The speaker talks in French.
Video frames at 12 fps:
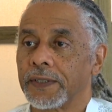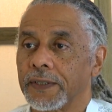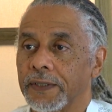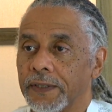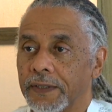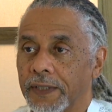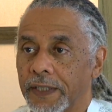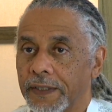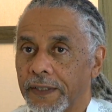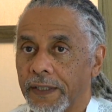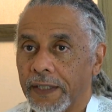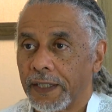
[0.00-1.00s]

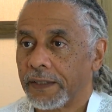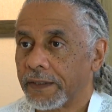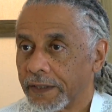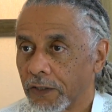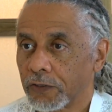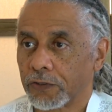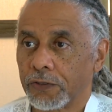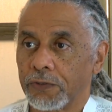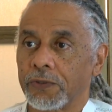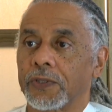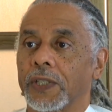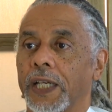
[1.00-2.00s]
cette essence de
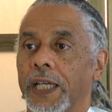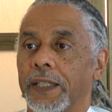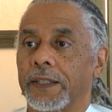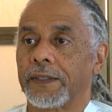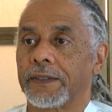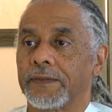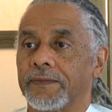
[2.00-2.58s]
notre être,